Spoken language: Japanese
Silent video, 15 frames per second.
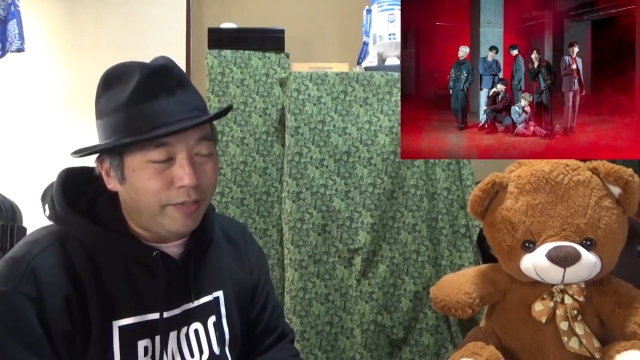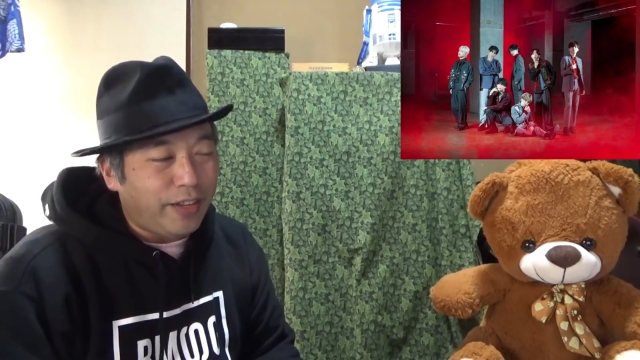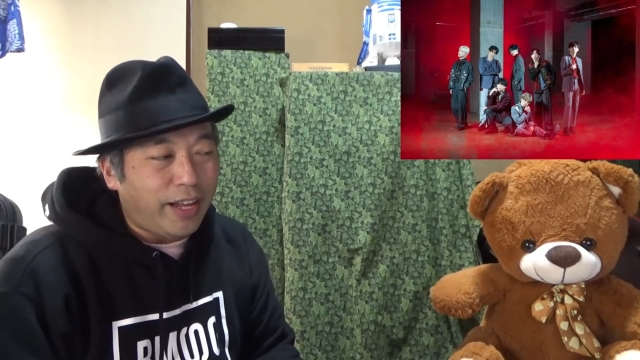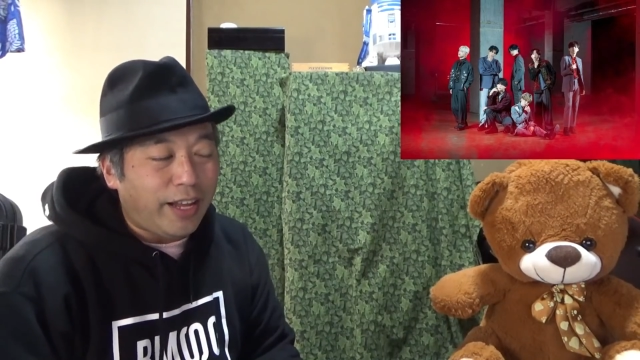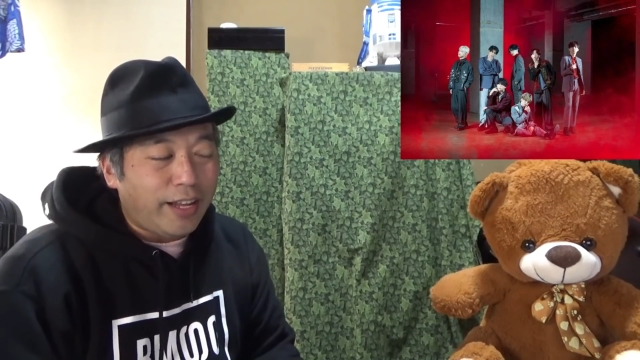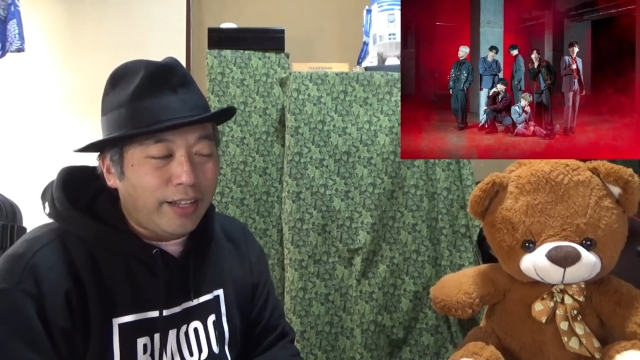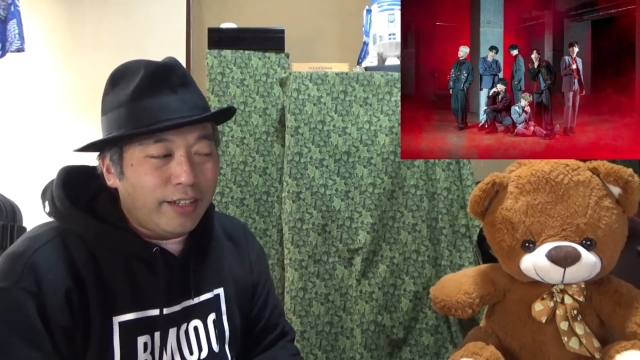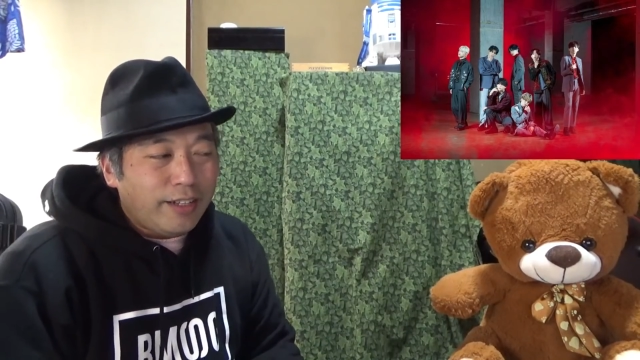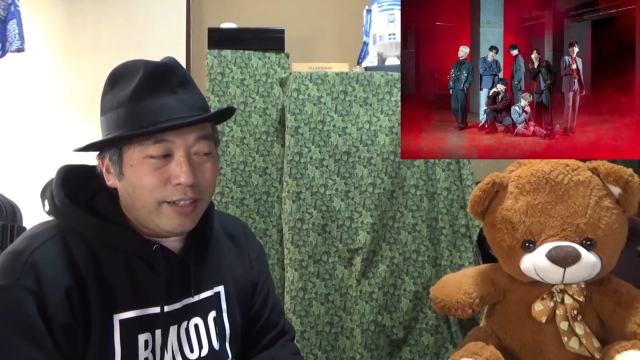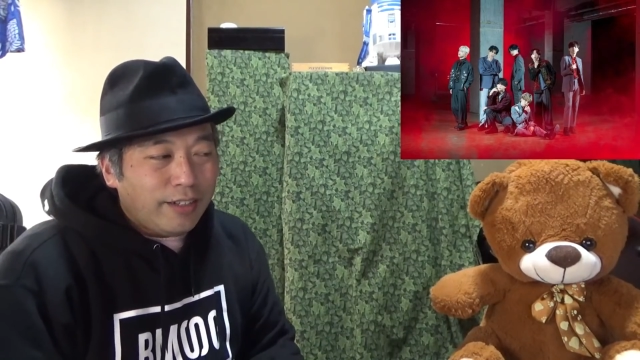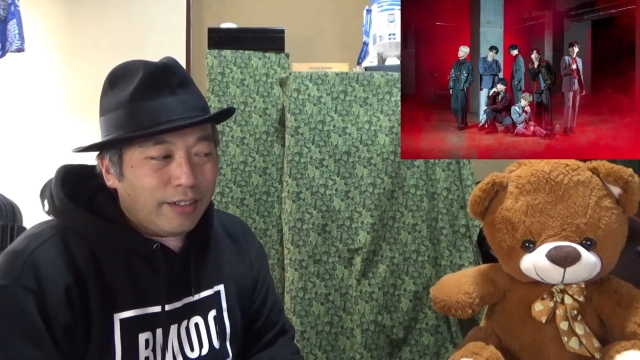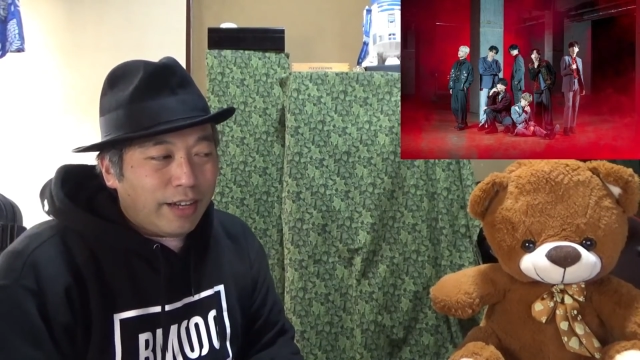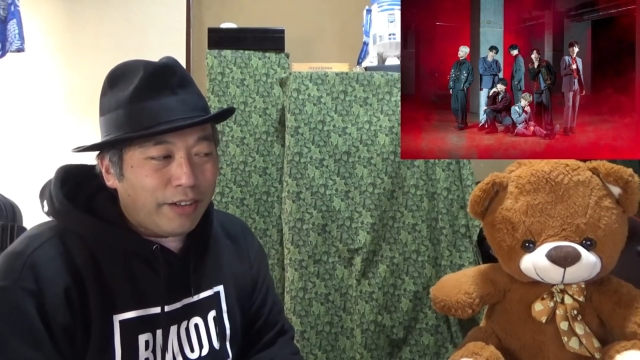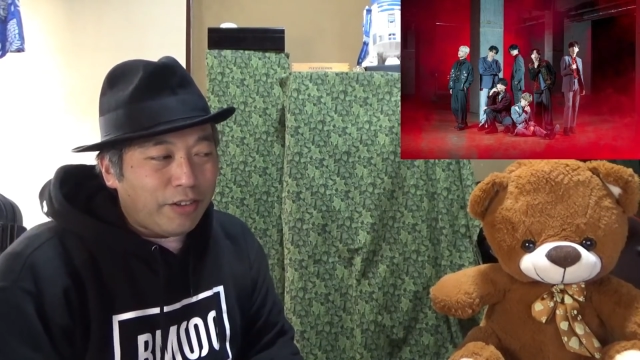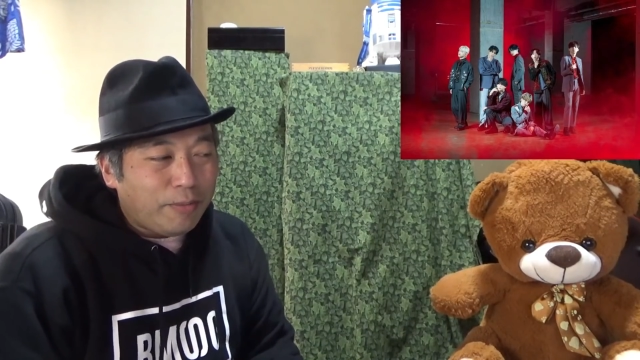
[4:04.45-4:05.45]
で、
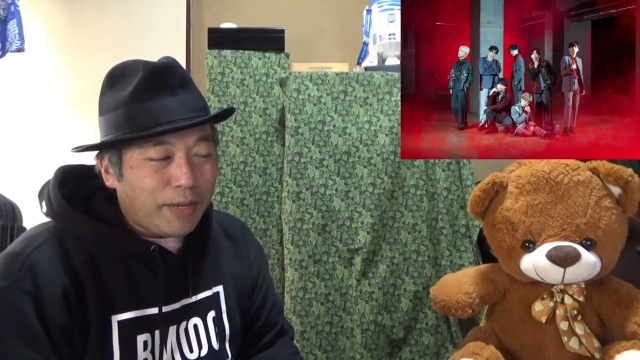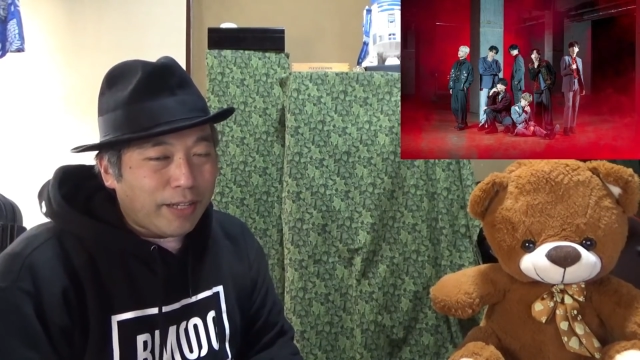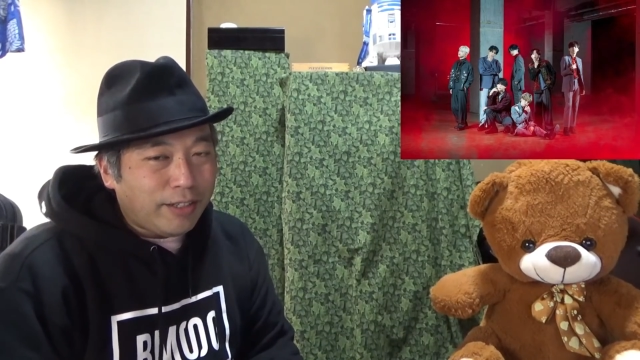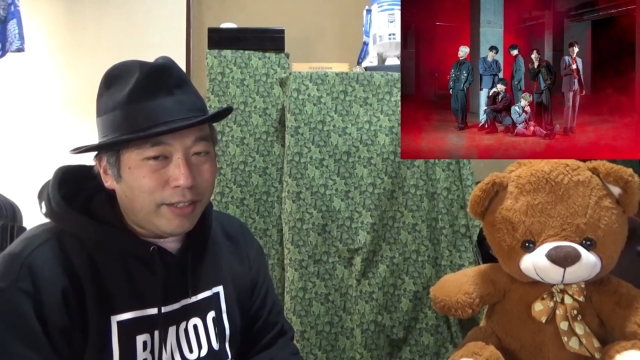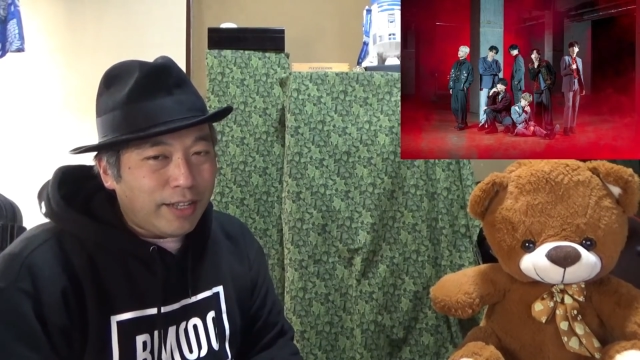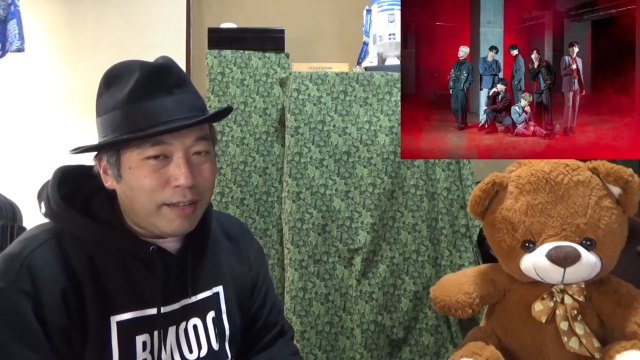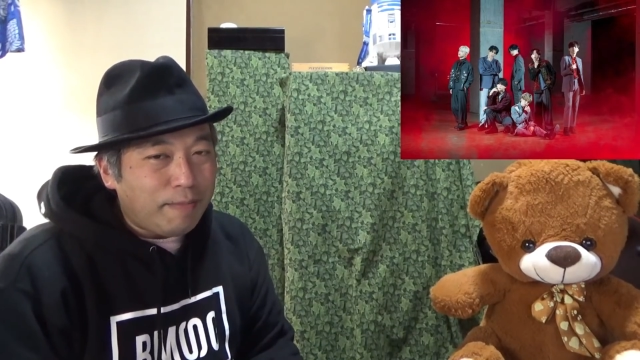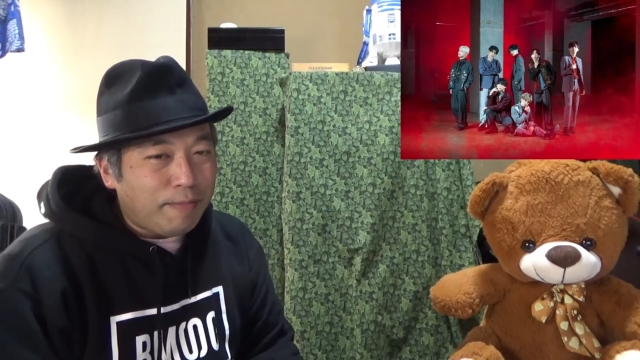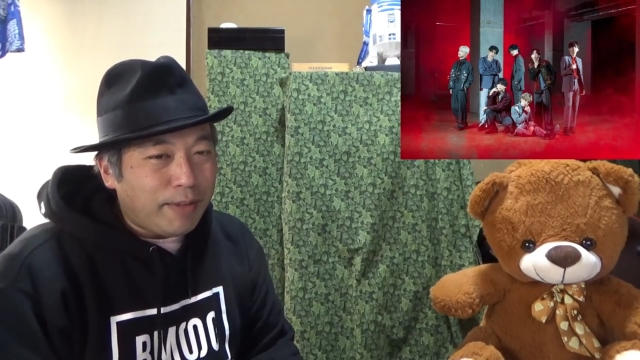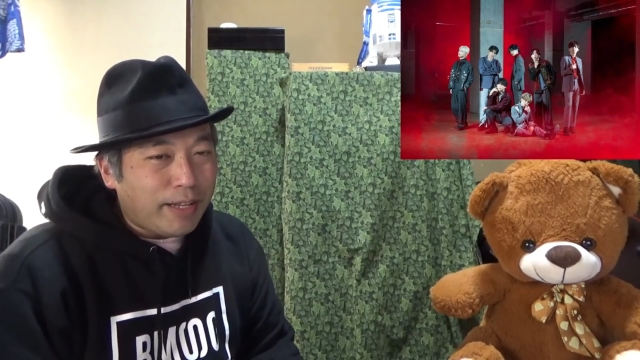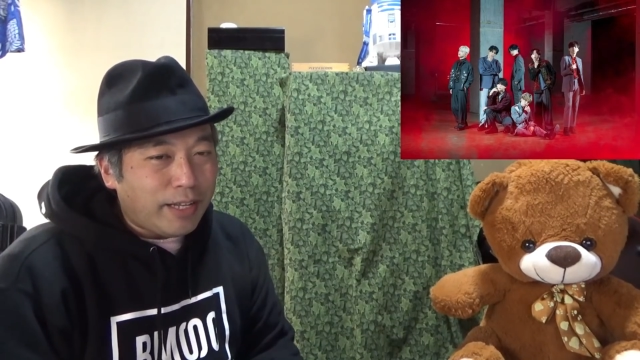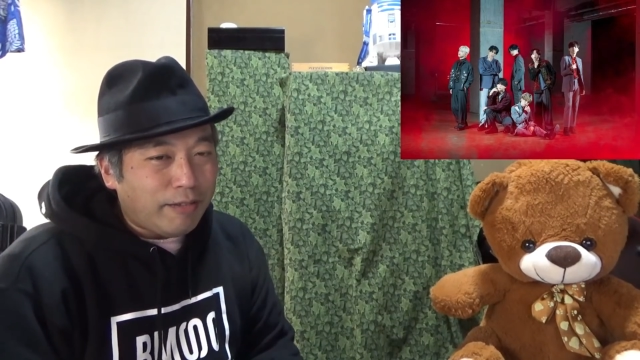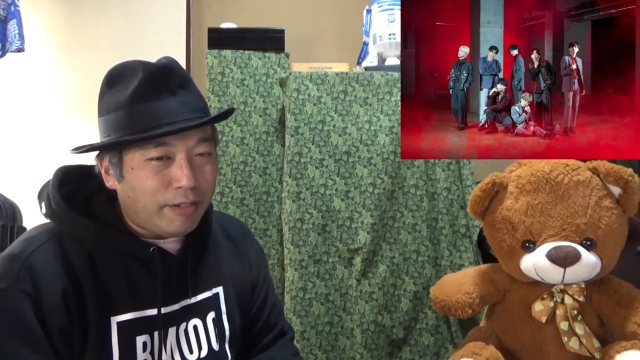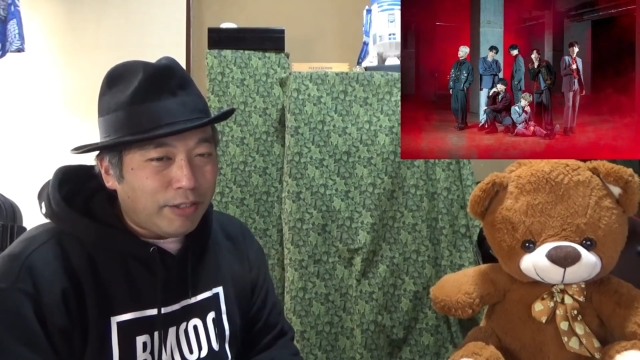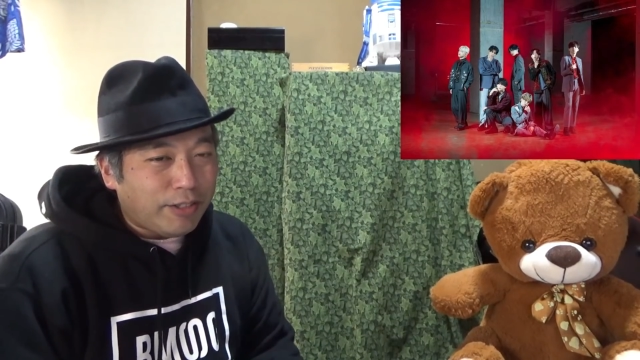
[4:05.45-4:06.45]
あの、
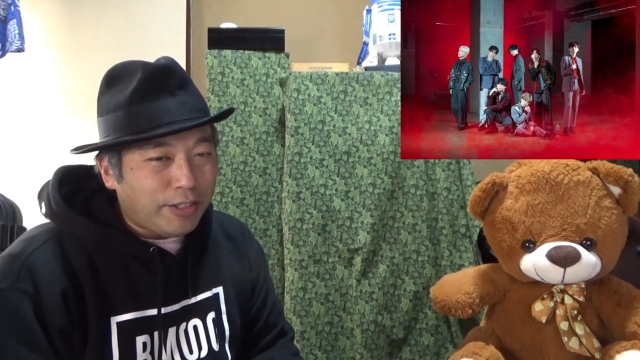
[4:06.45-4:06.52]
バックナンバーを